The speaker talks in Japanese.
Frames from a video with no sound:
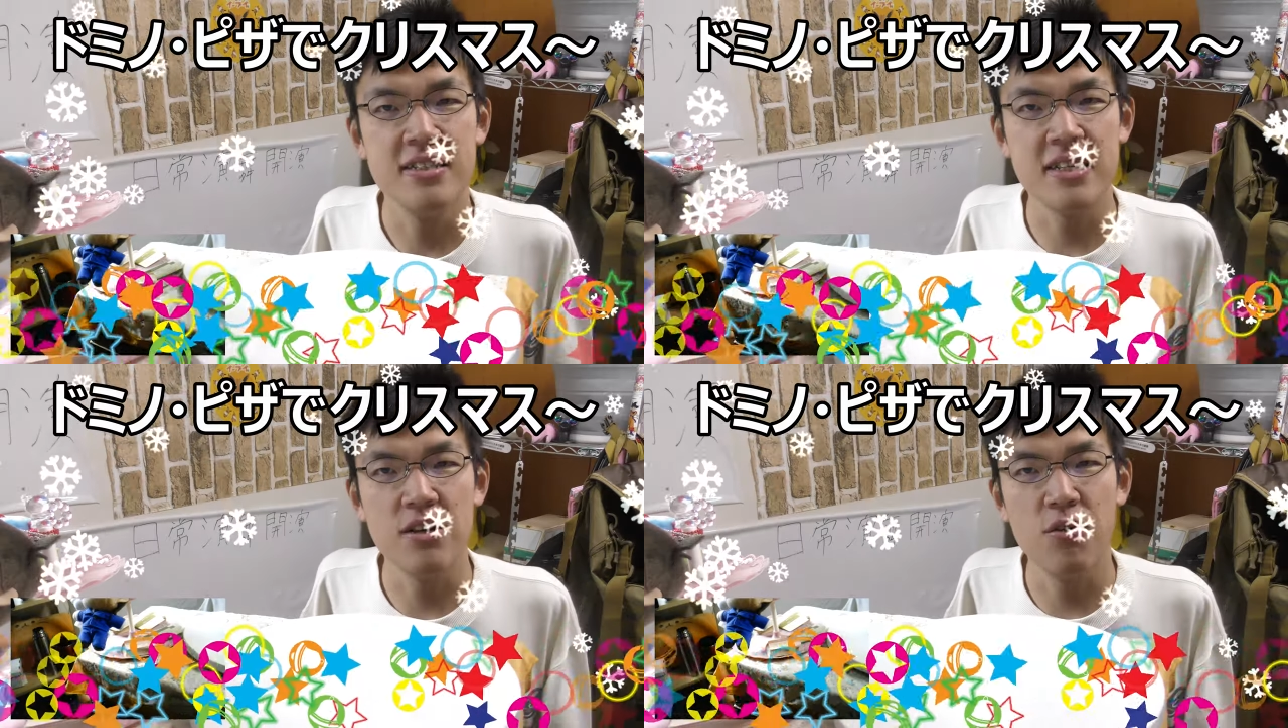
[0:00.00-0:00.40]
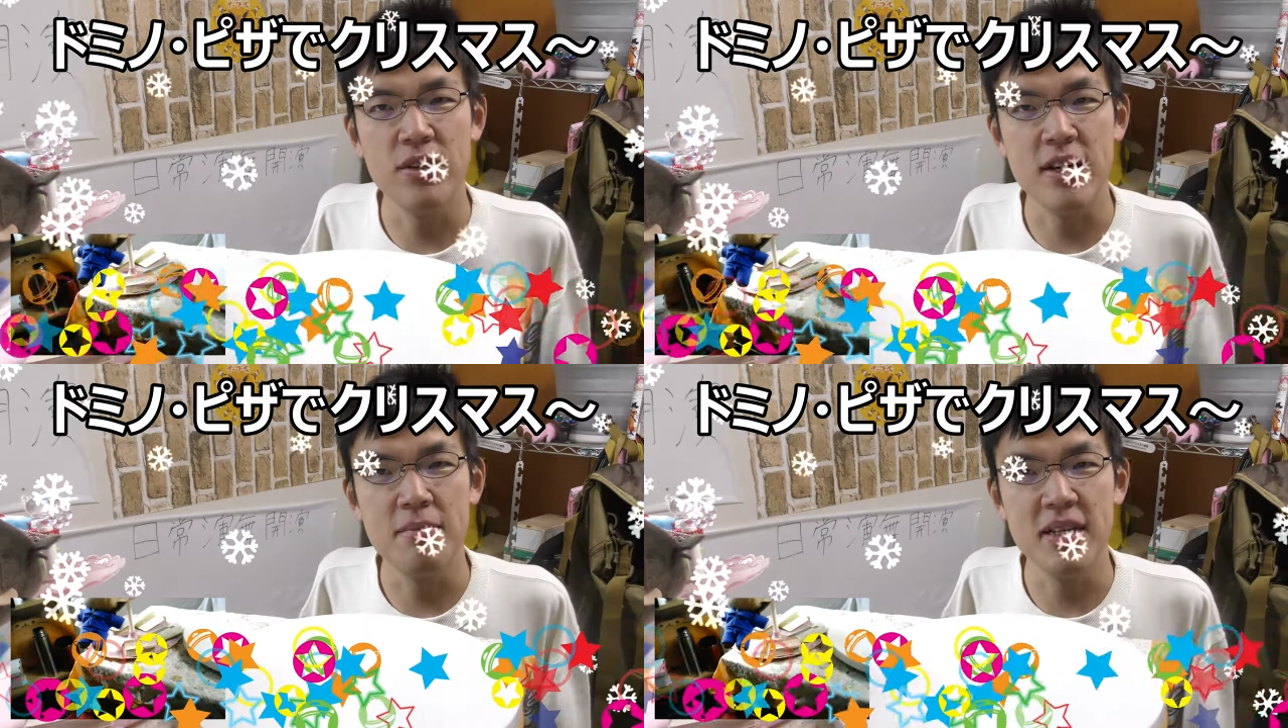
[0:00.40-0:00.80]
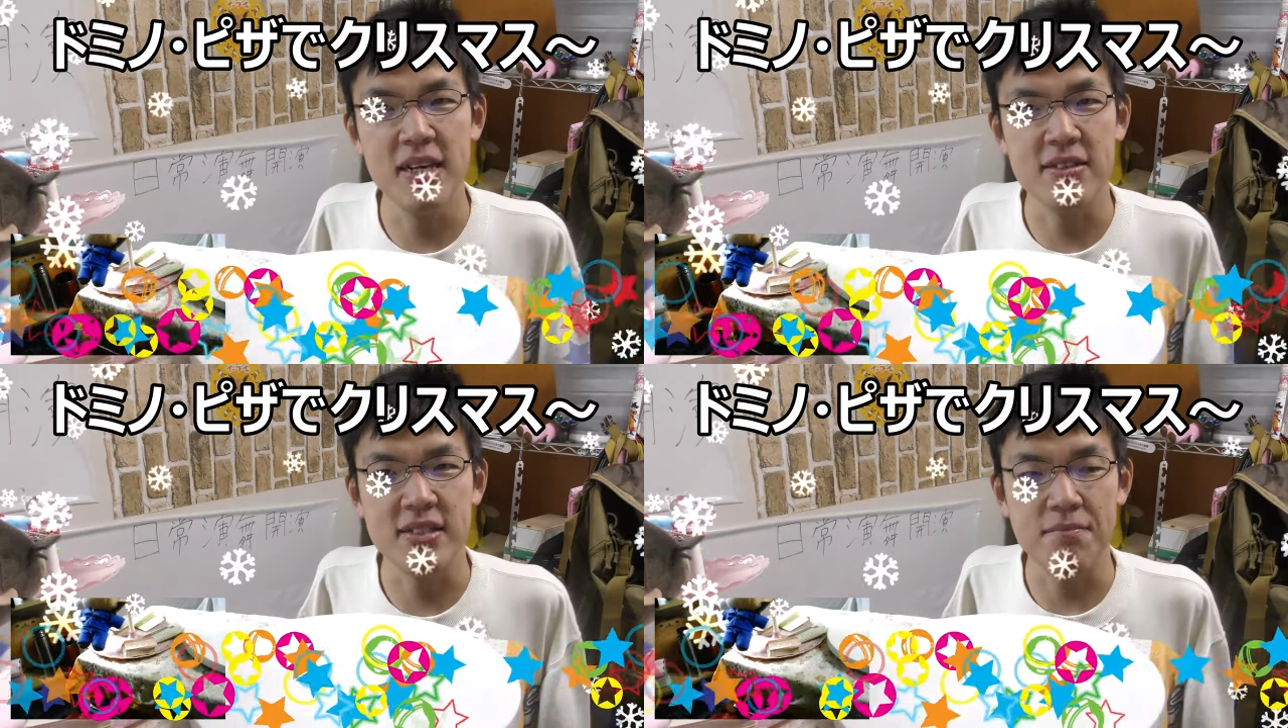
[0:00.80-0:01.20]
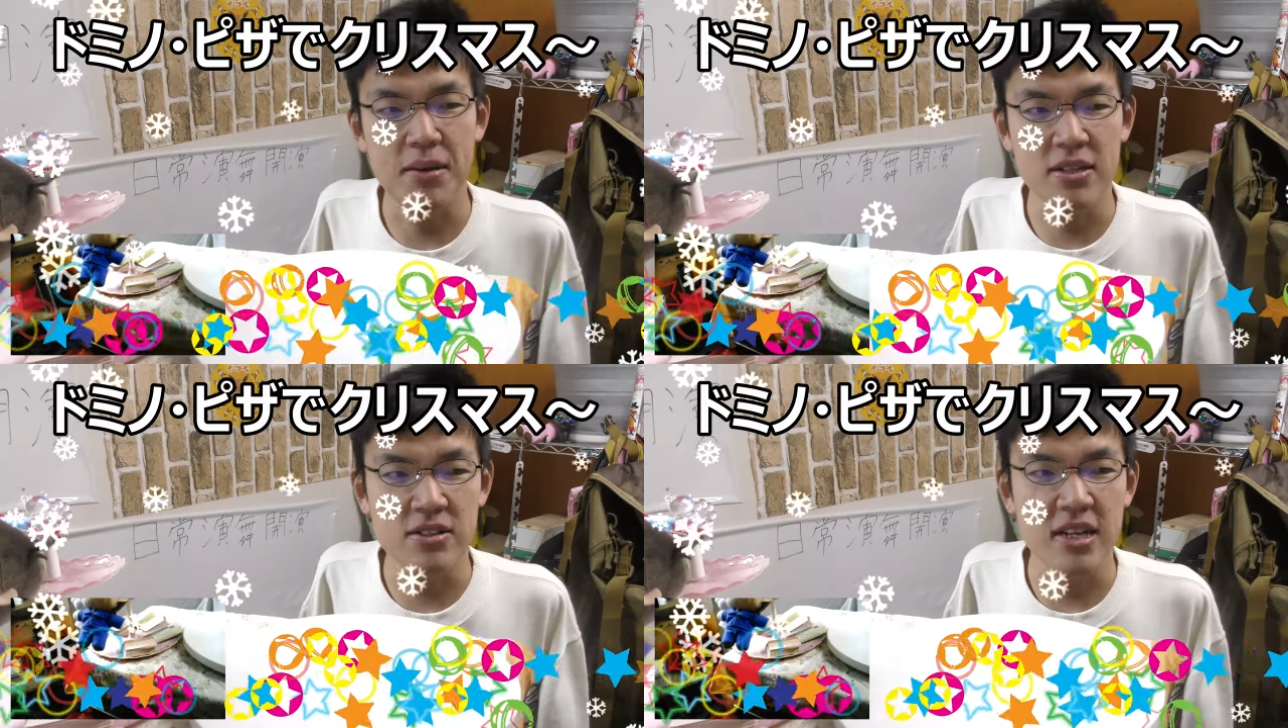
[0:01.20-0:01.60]
下の方にあるバニラのさっ
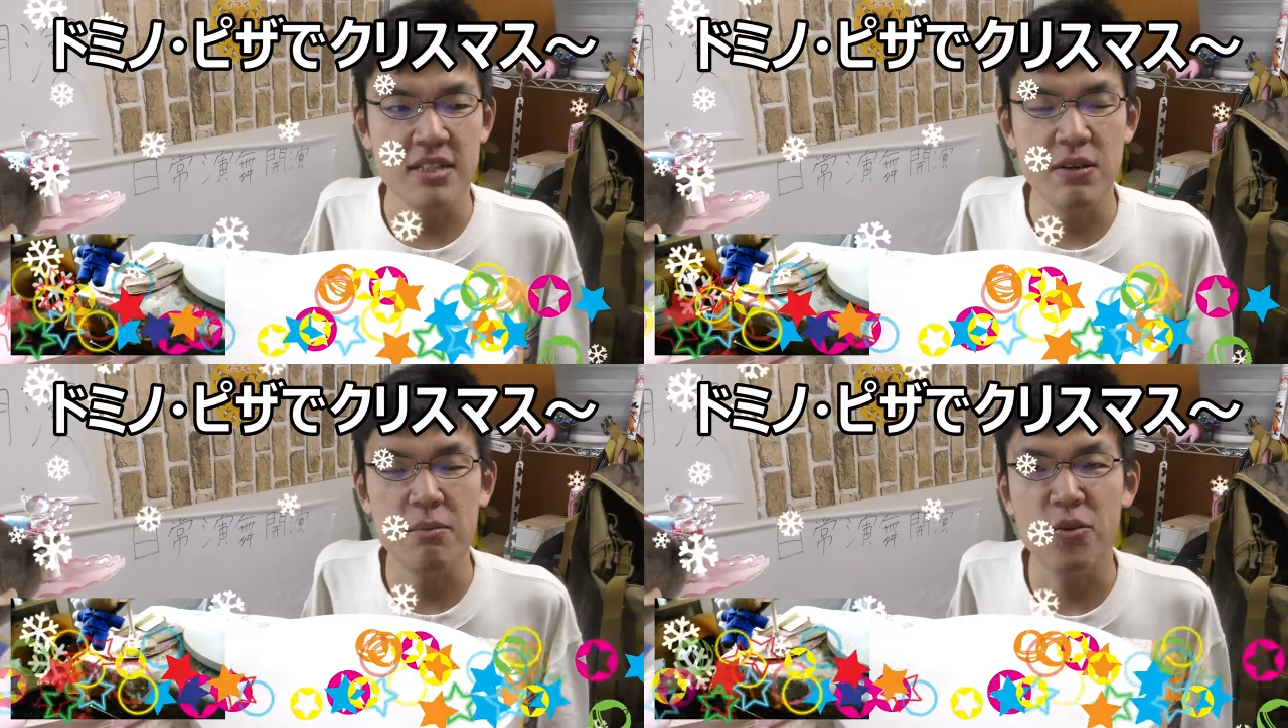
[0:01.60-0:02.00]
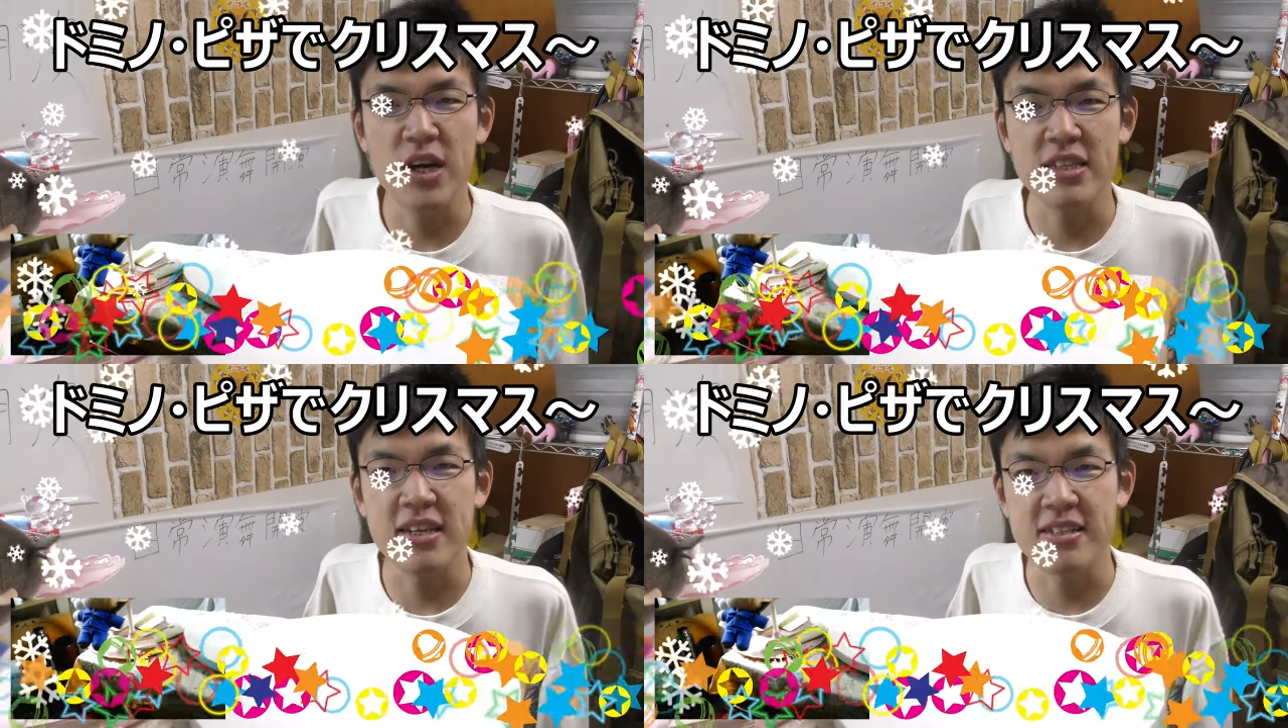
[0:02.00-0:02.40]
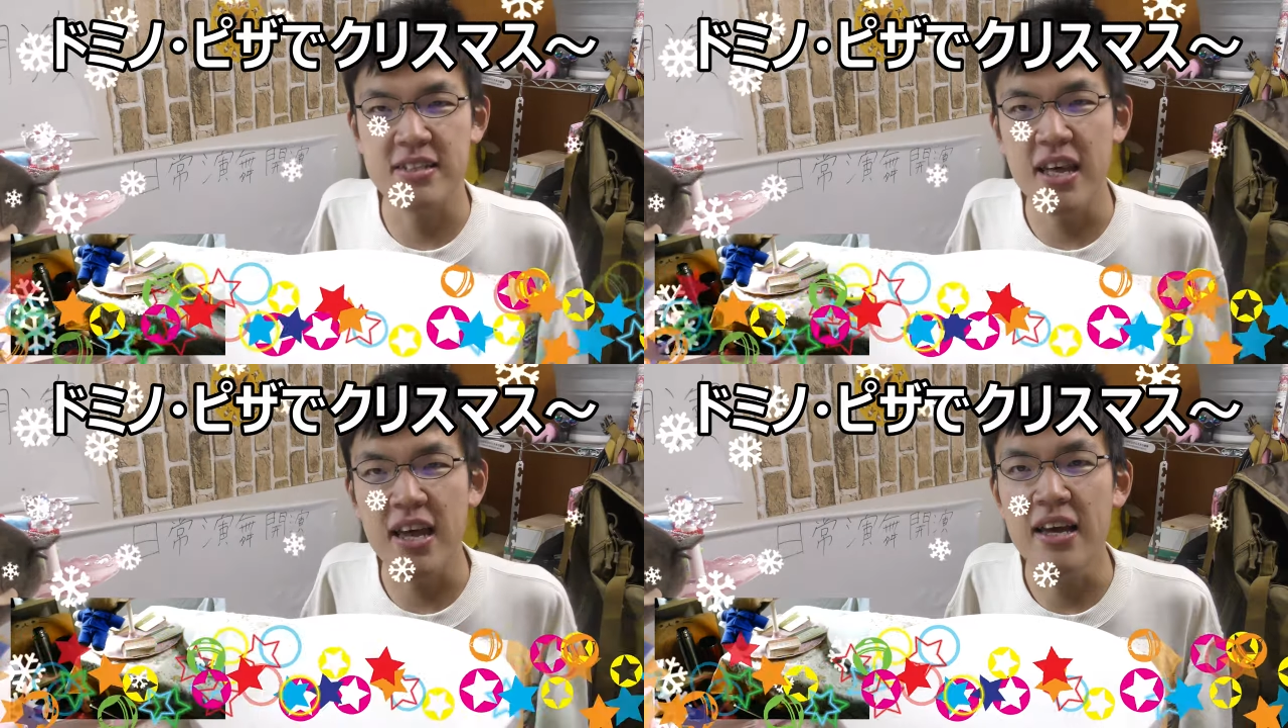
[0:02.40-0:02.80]
ぱりとした味わいも良かったですね。